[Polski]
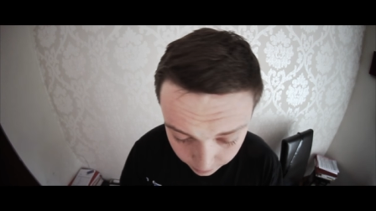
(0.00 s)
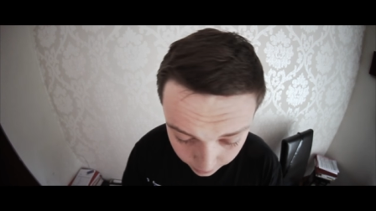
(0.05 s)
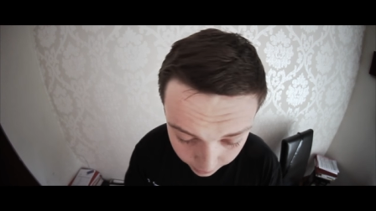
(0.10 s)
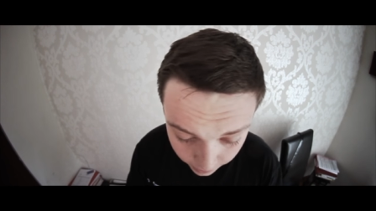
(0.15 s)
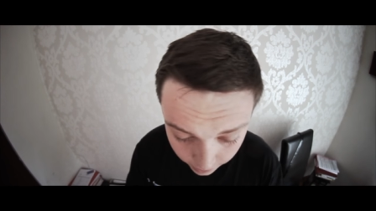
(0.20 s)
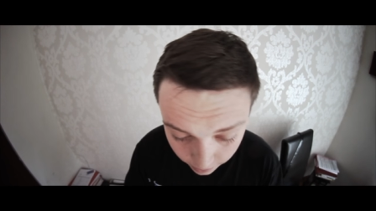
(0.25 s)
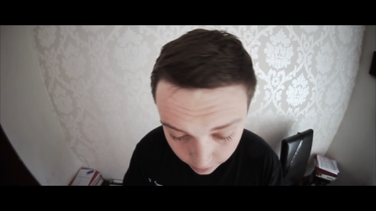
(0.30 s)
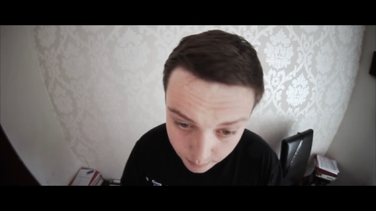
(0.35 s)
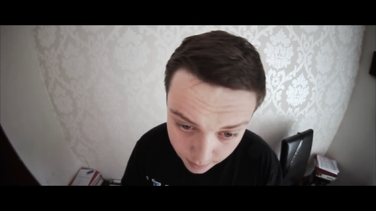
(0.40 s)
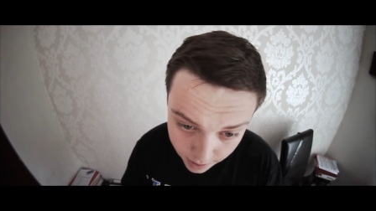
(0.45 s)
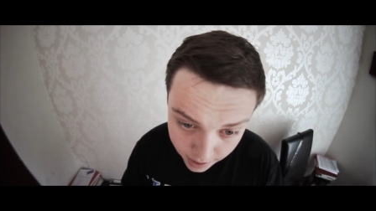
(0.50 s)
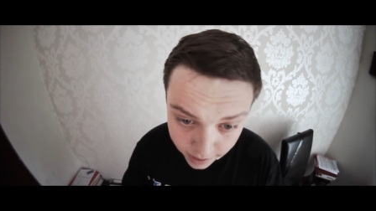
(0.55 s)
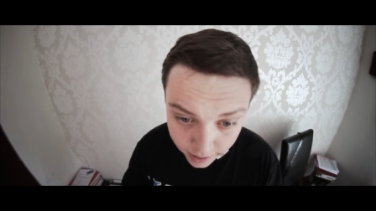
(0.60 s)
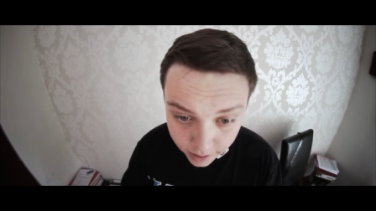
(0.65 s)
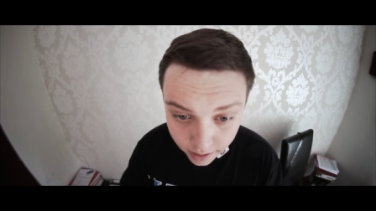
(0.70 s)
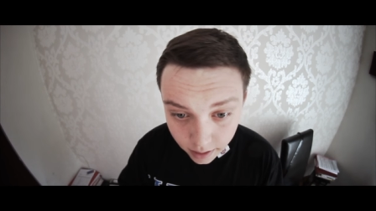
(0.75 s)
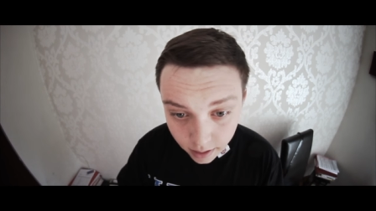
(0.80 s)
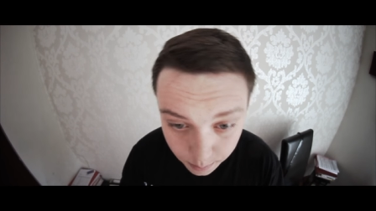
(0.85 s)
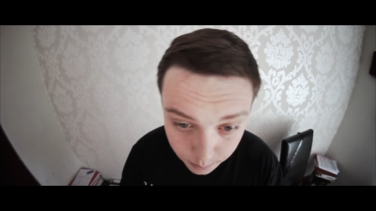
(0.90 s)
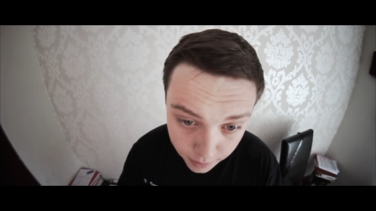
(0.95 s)
Pik, pik,
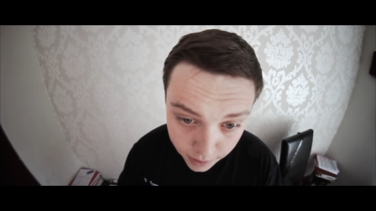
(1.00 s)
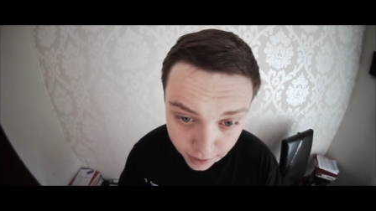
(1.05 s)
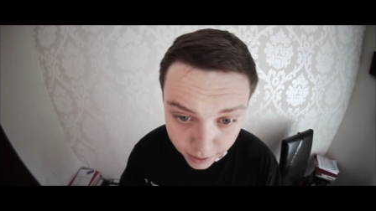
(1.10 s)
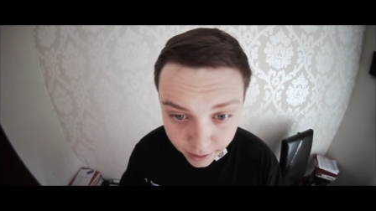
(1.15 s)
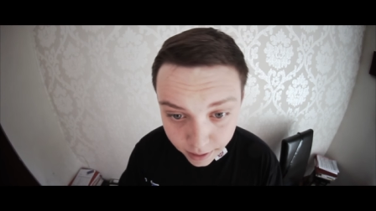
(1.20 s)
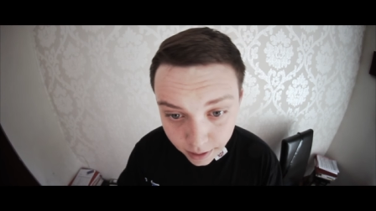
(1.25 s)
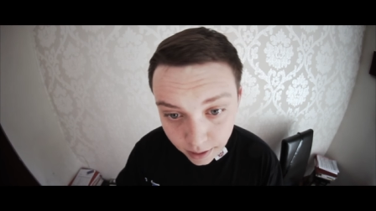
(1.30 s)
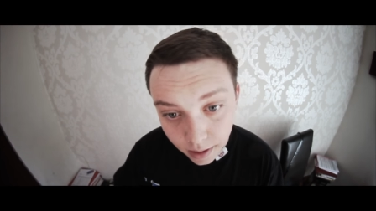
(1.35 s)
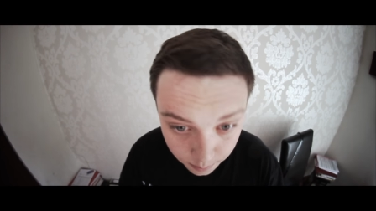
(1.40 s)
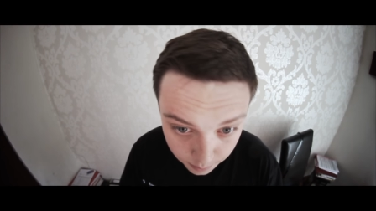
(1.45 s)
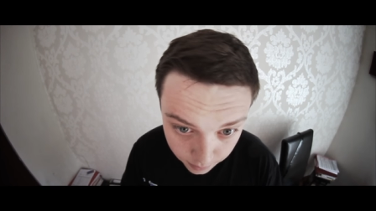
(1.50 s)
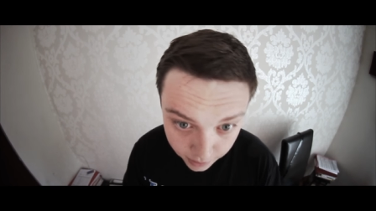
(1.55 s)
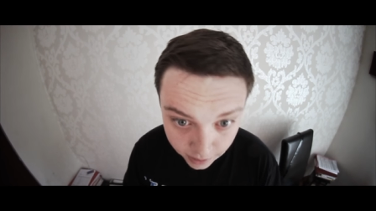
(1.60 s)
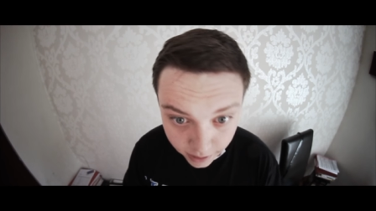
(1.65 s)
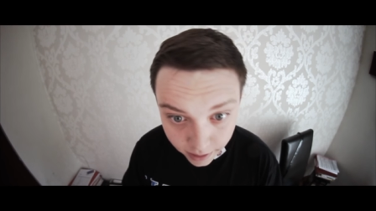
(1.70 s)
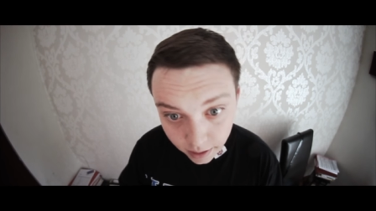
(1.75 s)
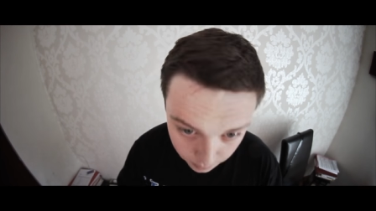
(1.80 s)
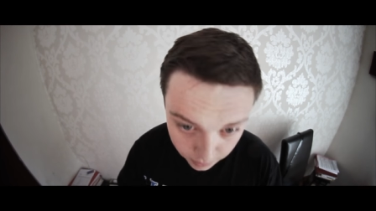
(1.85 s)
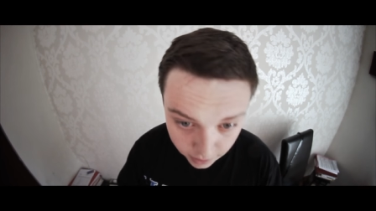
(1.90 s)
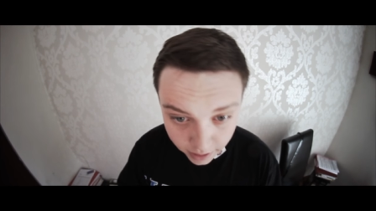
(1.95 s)
pik,
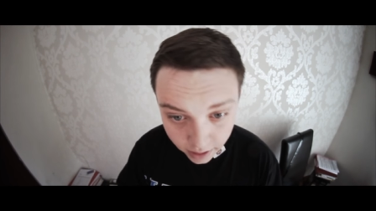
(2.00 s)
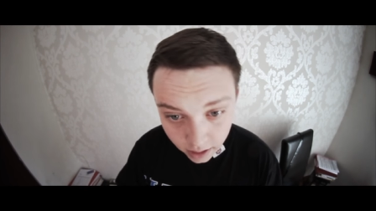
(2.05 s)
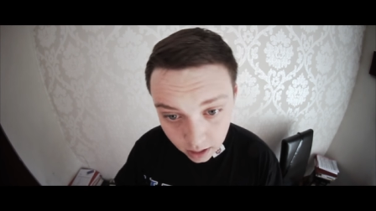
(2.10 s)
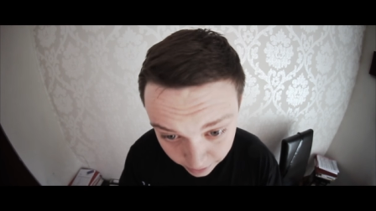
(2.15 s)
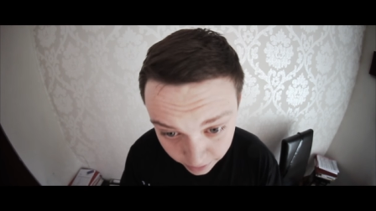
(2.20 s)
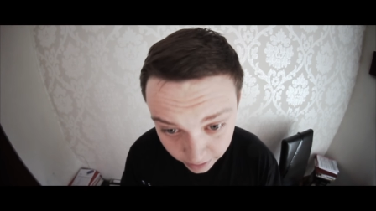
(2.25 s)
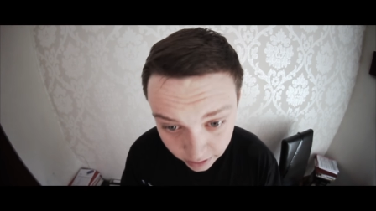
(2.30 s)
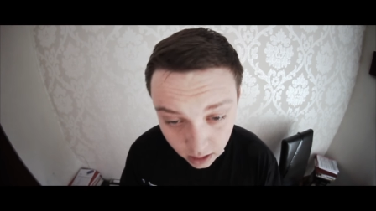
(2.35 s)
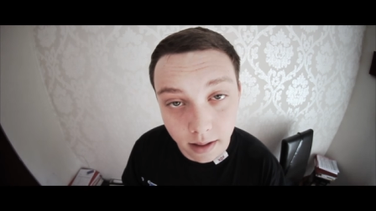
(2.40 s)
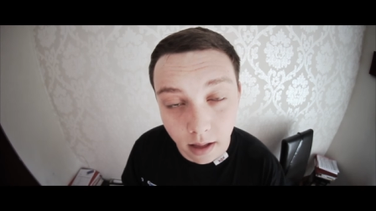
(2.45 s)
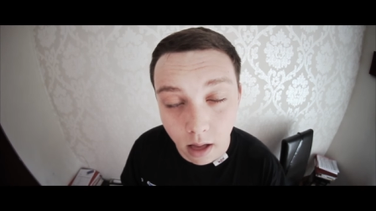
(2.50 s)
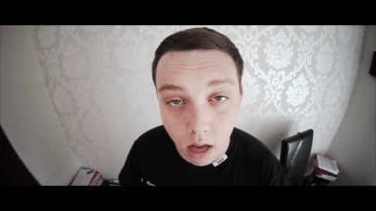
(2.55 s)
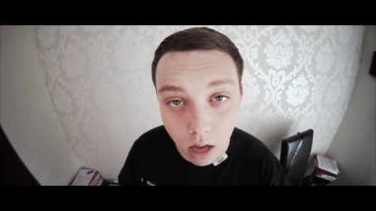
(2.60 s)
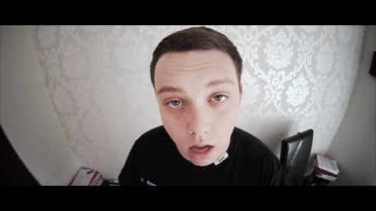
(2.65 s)
pik, pik, pik.